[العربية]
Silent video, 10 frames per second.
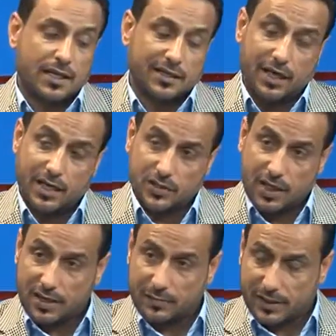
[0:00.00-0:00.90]

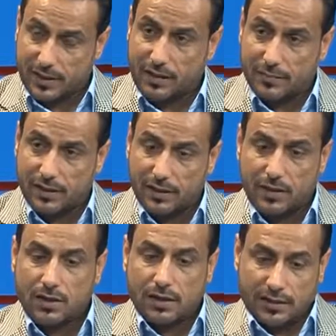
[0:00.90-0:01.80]
كعشائر بالكامل
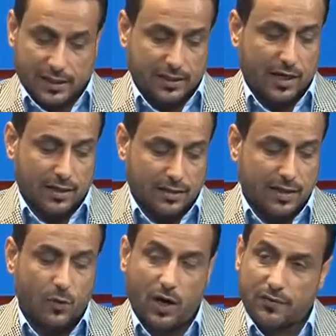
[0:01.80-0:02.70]
يعني هاي
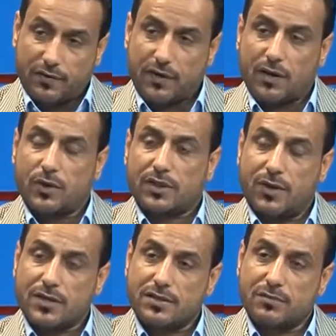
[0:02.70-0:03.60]
كمحافظة
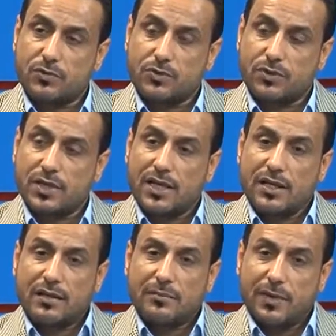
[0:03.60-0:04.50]
والتواصل موجود
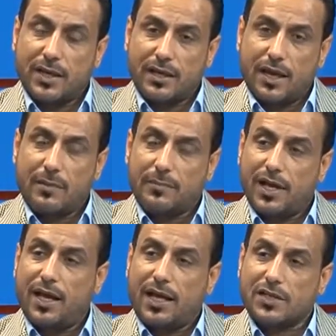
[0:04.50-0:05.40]
بين
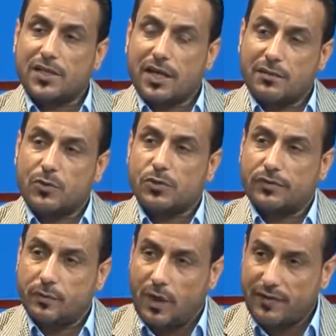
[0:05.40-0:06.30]
أبناء العشائر الموجودة
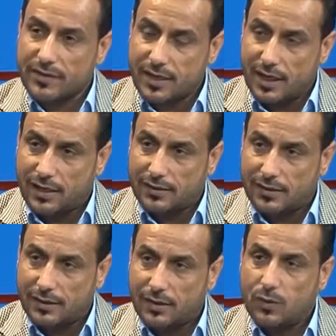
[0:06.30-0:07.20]
في محافظة صلاح
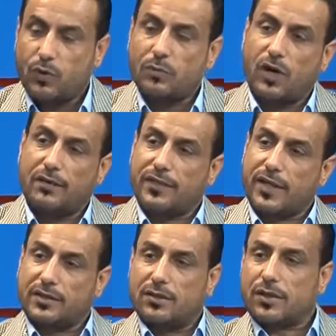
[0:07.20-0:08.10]
الدين
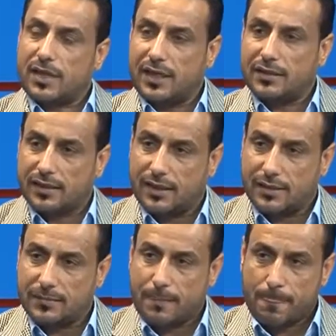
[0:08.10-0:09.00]
والمحافظات الأخرى لحد
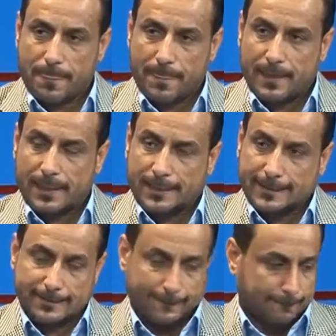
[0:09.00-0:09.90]
الآن طيب لدينا
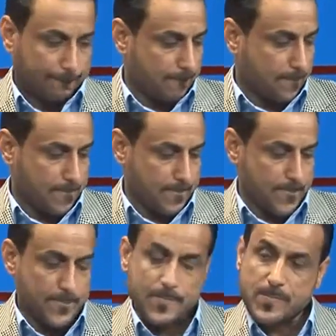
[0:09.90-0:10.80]
رأي يقول
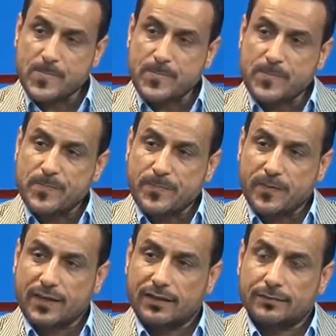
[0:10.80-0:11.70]
أن شيوخ
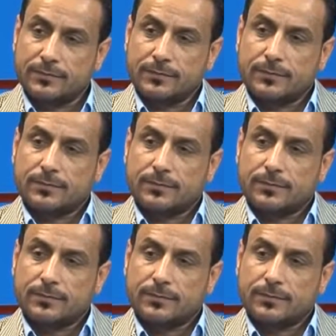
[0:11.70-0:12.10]
العشائر